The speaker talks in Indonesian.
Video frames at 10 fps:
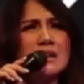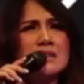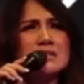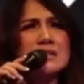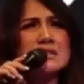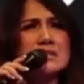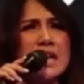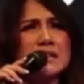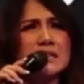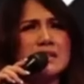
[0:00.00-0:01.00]

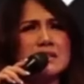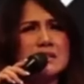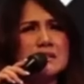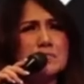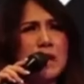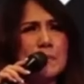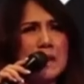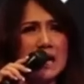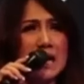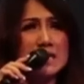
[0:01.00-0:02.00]
tercatat berapa
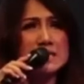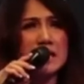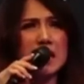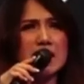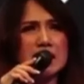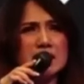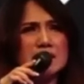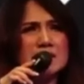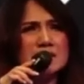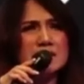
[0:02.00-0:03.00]
kali sehari.
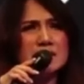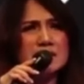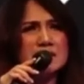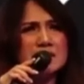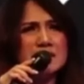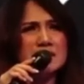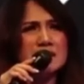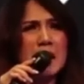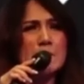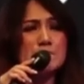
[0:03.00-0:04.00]

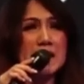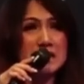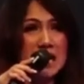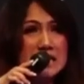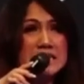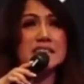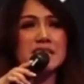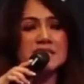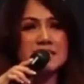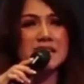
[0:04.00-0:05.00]
Ngapain aja
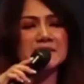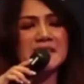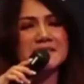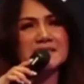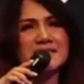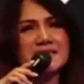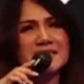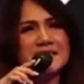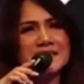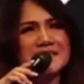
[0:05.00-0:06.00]
tercatat.
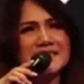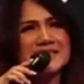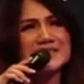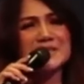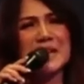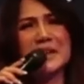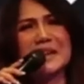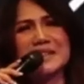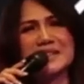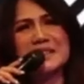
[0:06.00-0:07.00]

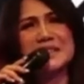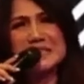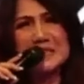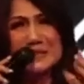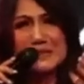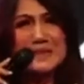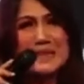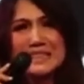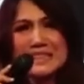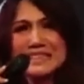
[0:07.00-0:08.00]
Saudara, sehingga
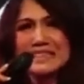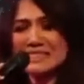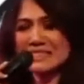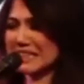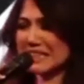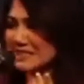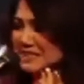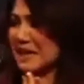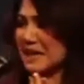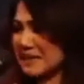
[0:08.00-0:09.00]
saudara saya ingin share